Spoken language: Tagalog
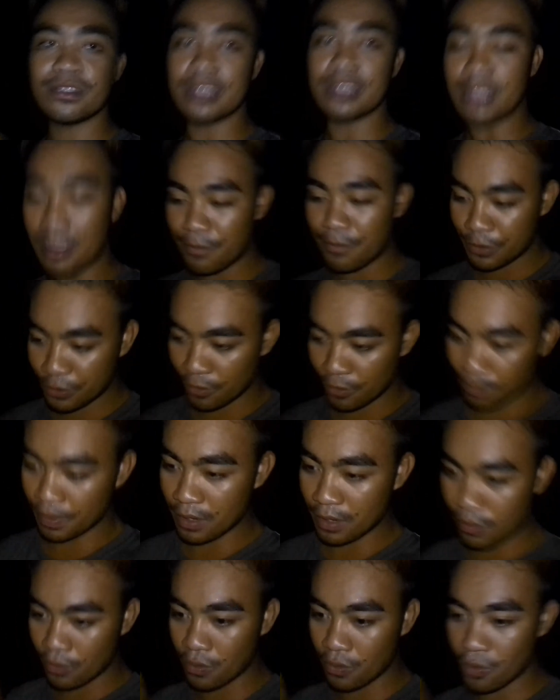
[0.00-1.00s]
nung natapos yung
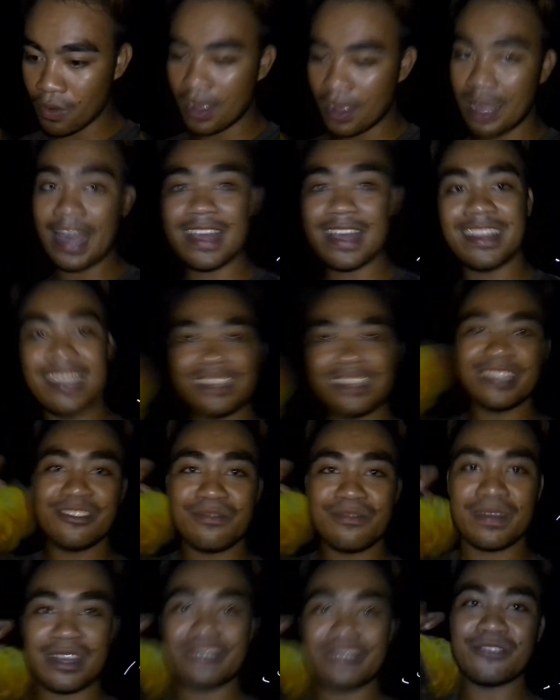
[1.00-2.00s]
pagkuha. And
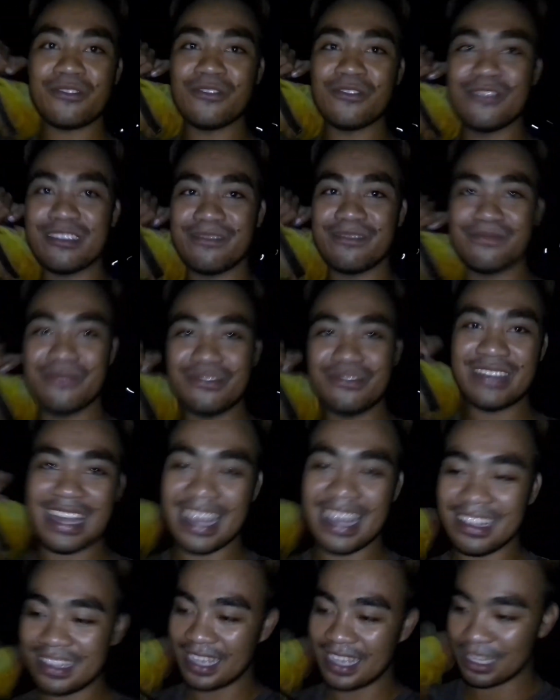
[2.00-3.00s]
andito pa rin yung hulangbu
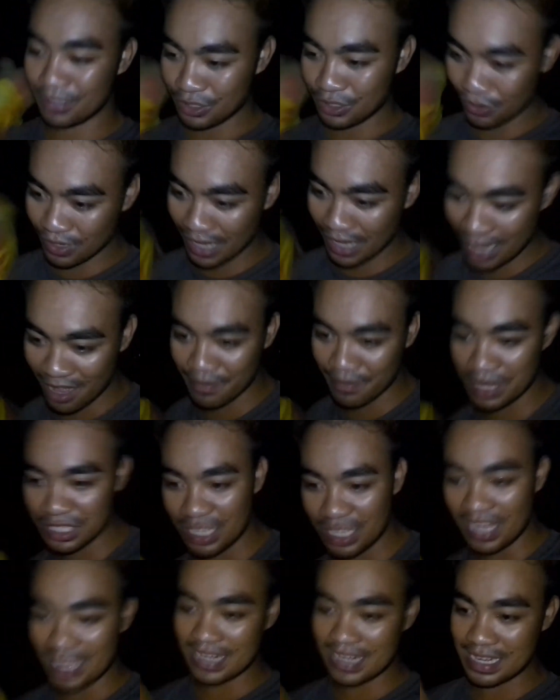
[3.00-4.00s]
natin. So nagamit
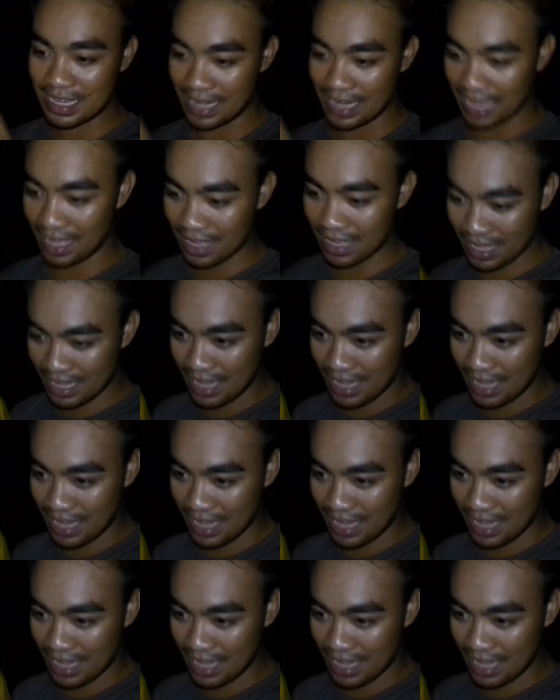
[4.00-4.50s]
siya kanina.